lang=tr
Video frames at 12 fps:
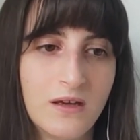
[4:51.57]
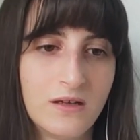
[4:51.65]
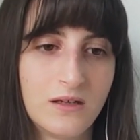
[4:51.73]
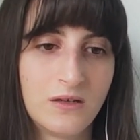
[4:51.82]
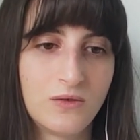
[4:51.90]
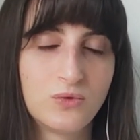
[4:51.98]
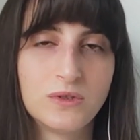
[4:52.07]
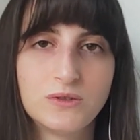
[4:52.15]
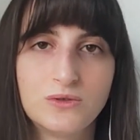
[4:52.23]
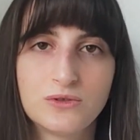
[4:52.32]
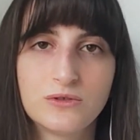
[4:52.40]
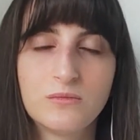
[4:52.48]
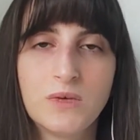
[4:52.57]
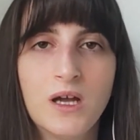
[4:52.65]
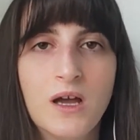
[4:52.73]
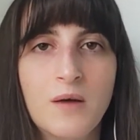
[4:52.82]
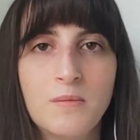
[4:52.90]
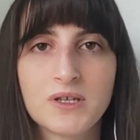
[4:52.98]
e, kullanıyorum.
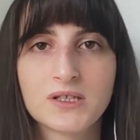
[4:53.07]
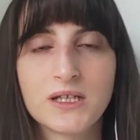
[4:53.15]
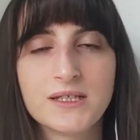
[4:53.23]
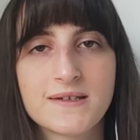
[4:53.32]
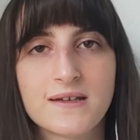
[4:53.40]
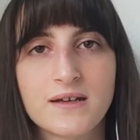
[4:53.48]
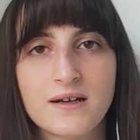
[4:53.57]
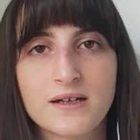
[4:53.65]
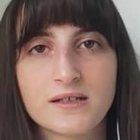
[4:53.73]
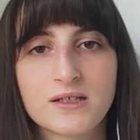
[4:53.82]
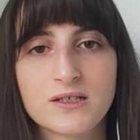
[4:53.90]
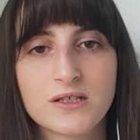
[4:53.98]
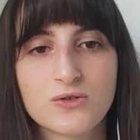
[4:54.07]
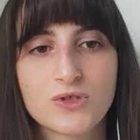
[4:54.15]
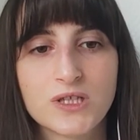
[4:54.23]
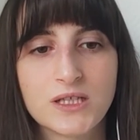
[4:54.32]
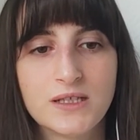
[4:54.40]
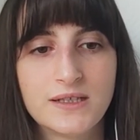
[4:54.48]
Başka insanlar arkadaşlar şu
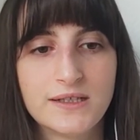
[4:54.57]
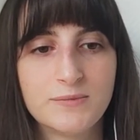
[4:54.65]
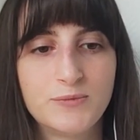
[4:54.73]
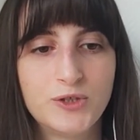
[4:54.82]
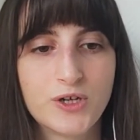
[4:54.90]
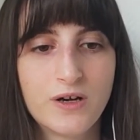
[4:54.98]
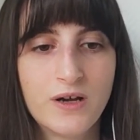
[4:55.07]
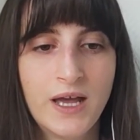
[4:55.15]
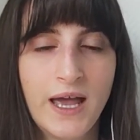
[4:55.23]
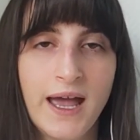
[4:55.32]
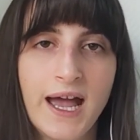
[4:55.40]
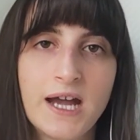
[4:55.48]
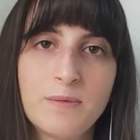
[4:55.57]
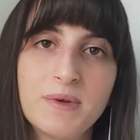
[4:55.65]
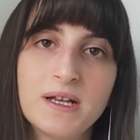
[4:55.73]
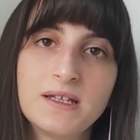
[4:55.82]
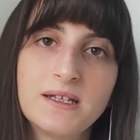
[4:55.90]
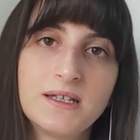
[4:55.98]
şekilde yapıyor. Her
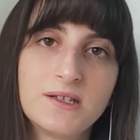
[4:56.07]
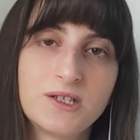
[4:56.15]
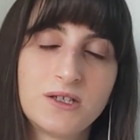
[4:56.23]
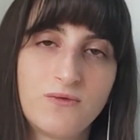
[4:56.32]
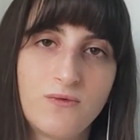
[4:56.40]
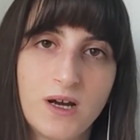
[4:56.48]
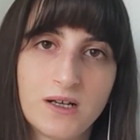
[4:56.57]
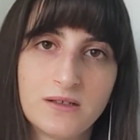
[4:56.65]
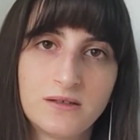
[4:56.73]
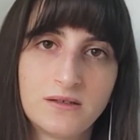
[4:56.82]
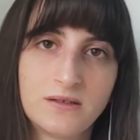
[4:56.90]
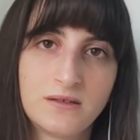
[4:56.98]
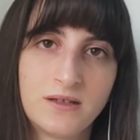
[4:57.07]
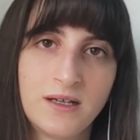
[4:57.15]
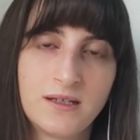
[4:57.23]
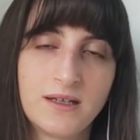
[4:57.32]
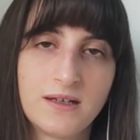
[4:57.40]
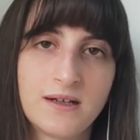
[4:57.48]
bilgi için farklı
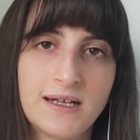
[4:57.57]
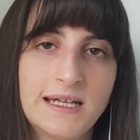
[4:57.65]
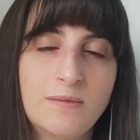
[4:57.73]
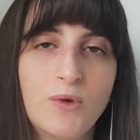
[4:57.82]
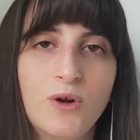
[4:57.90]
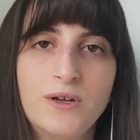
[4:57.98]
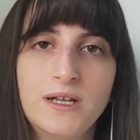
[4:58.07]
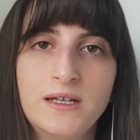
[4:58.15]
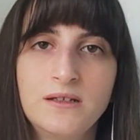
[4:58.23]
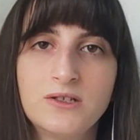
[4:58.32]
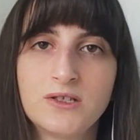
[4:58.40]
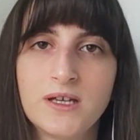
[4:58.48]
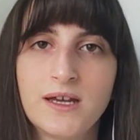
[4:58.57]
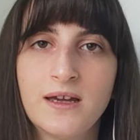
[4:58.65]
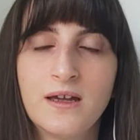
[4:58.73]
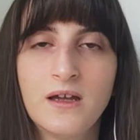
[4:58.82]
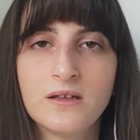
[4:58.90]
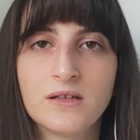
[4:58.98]
renkte kalem. Örneğin işte
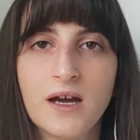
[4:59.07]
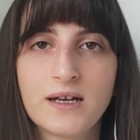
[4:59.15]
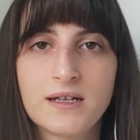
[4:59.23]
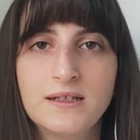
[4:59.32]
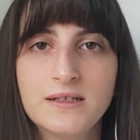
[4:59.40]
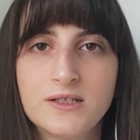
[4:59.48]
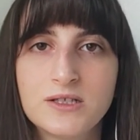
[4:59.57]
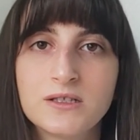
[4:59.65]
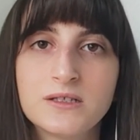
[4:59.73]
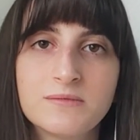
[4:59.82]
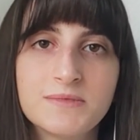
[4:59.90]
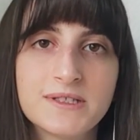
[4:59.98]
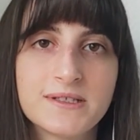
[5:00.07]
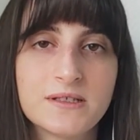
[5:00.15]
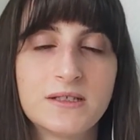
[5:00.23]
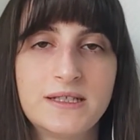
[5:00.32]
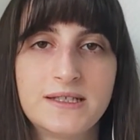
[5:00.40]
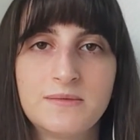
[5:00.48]
tarihler için
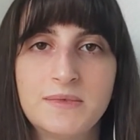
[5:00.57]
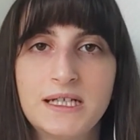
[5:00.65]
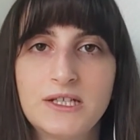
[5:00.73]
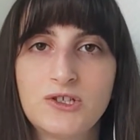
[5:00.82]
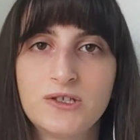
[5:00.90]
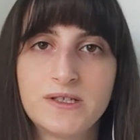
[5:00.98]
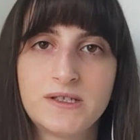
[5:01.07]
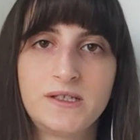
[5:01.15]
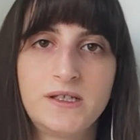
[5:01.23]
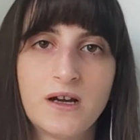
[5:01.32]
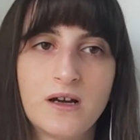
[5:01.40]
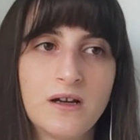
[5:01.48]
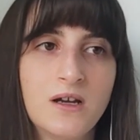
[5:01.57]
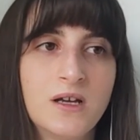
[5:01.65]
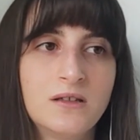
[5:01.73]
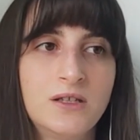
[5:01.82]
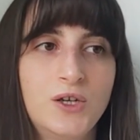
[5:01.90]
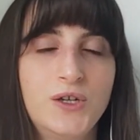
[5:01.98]
kırmızı, isimler için siyah,
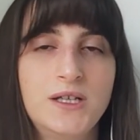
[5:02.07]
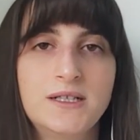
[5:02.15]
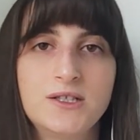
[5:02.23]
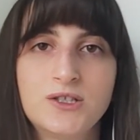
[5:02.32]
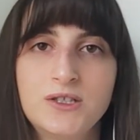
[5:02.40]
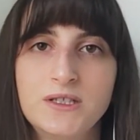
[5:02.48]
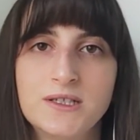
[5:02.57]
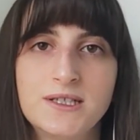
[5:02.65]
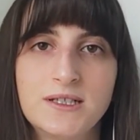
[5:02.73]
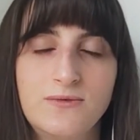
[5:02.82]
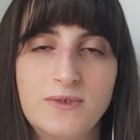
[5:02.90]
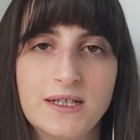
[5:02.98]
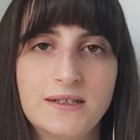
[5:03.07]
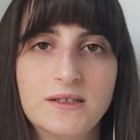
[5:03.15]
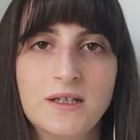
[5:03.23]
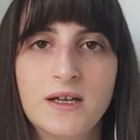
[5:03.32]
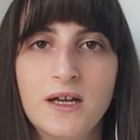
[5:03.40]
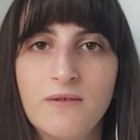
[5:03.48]
teoriler için yeşil falan.
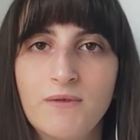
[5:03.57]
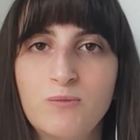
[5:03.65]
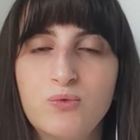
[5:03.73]
Ve